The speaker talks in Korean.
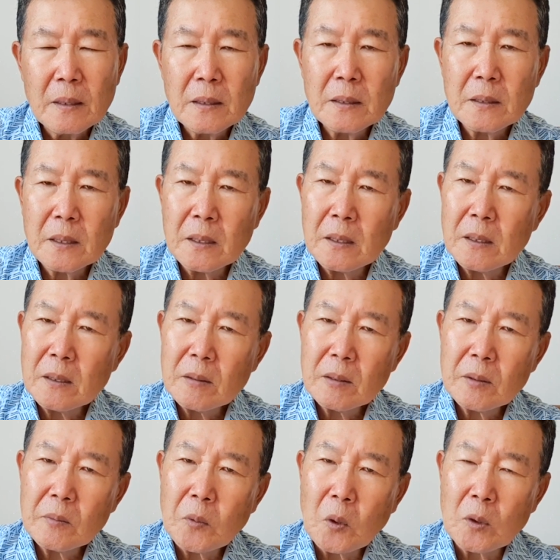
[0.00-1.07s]
이제
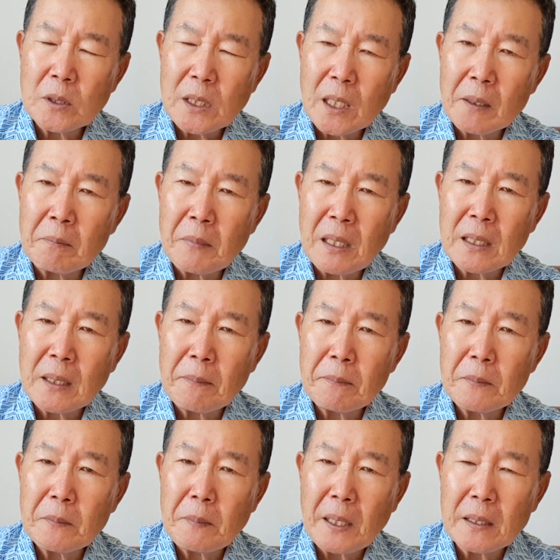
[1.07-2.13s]
보는 사람마다
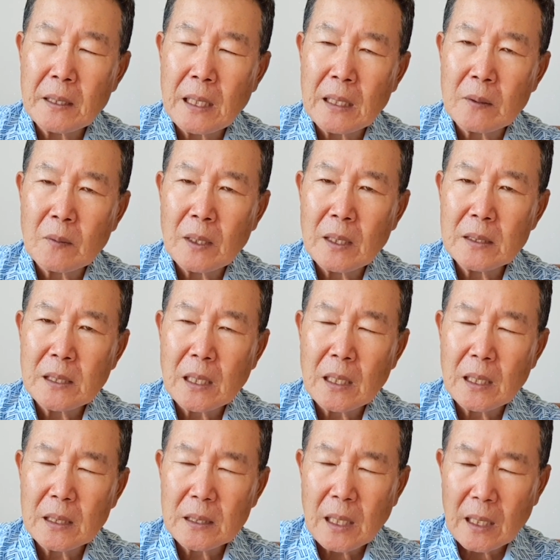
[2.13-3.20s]
판단과
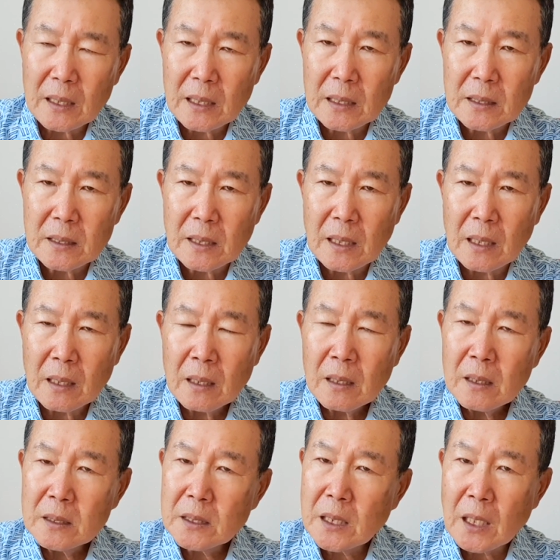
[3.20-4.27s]
생각은 다르겠으나
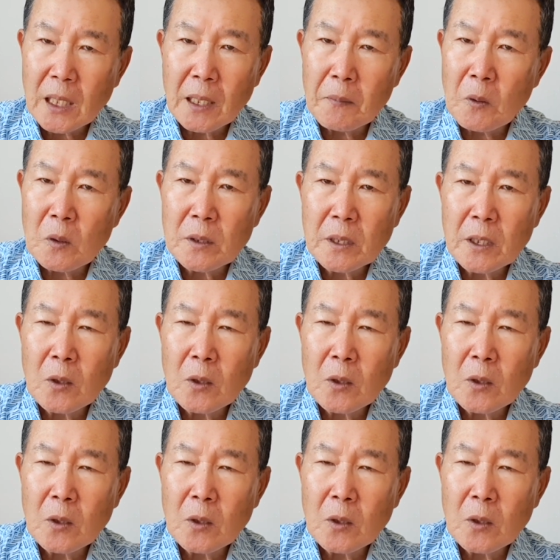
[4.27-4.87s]
제가 볼 때